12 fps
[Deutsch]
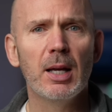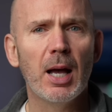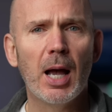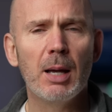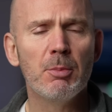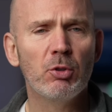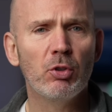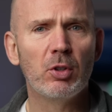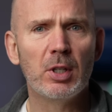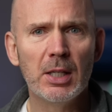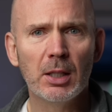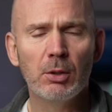heimische
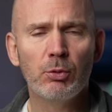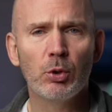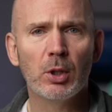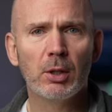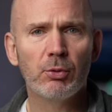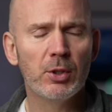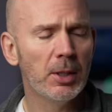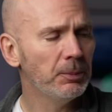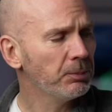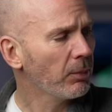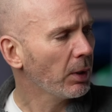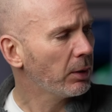Tiere fotografieren,
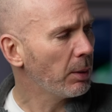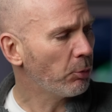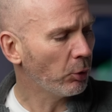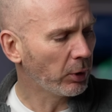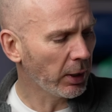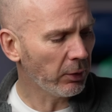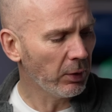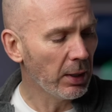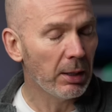Tipps und Tricks,